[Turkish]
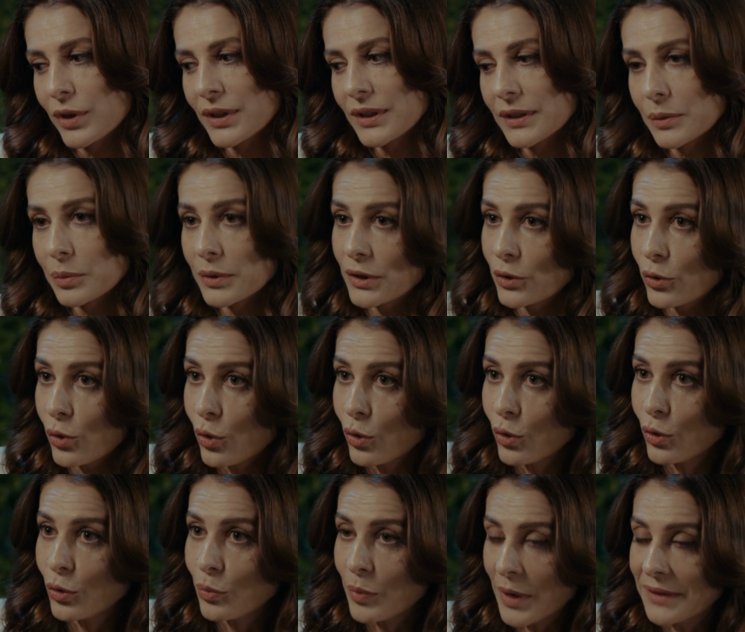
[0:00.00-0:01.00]
Ömer'in haberi
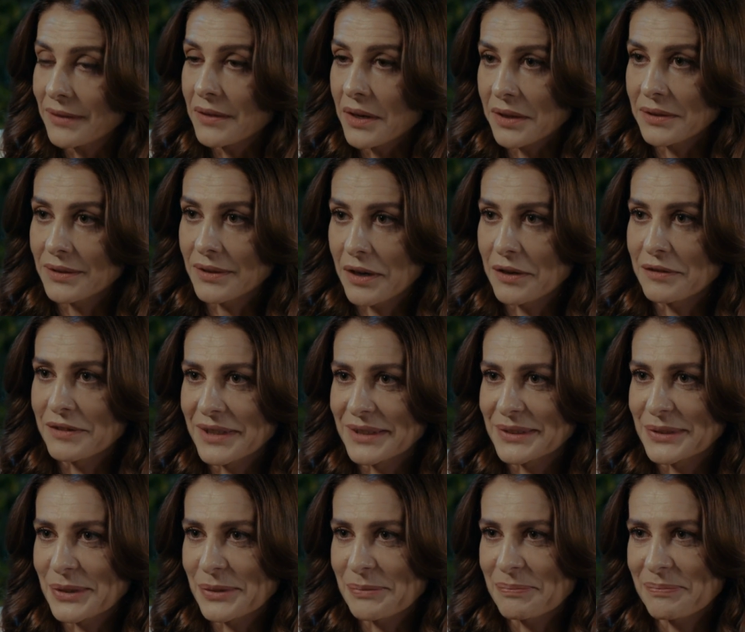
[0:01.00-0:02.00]
yok. Ben de aynı
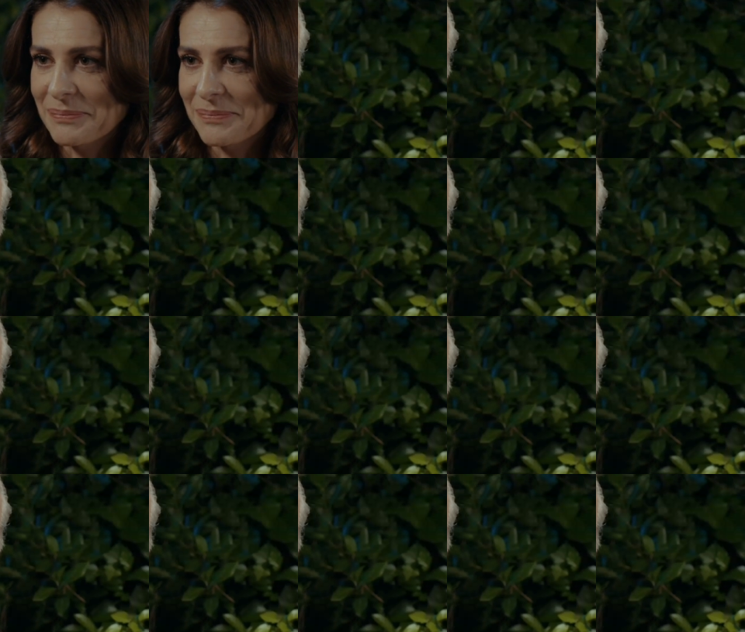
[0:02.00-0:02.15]
davadayım.